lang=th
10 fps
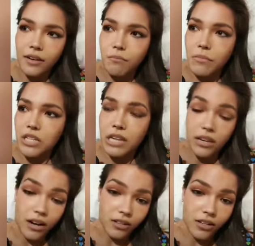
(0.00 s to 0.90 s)
ไม่ใช่
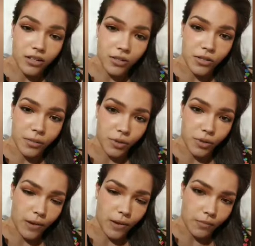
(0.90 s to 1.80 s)
ครั้งหนึ่งถึงจะประสบ
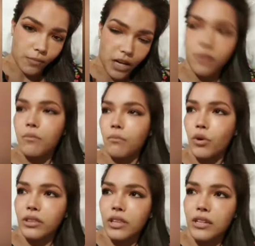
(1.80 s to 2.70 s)
ความสำเร็จป
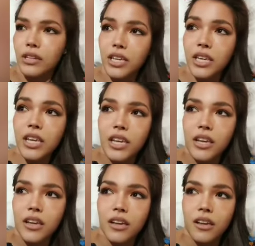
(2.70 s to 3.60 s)
กติที่
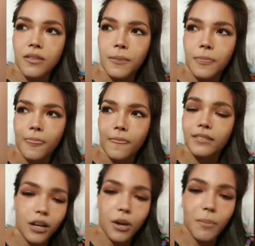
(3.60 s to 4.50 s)

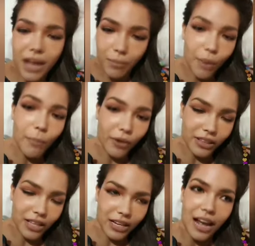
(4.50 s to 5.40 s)
แต่ก็ไม่อยากบอกว่าปก
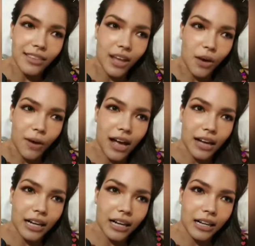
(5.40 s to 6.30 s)
ตินะแต่ว่า
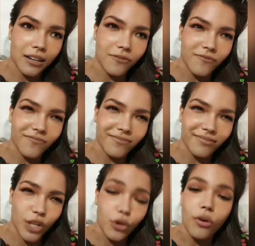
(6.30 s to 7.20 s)

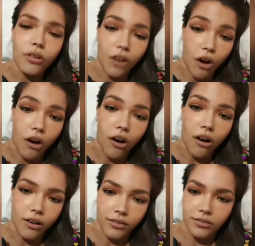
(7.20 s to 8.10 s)
โดนล้อ
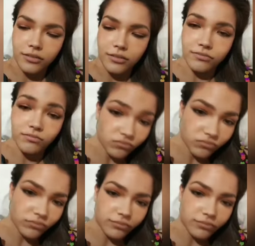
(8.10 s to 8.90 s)
อืม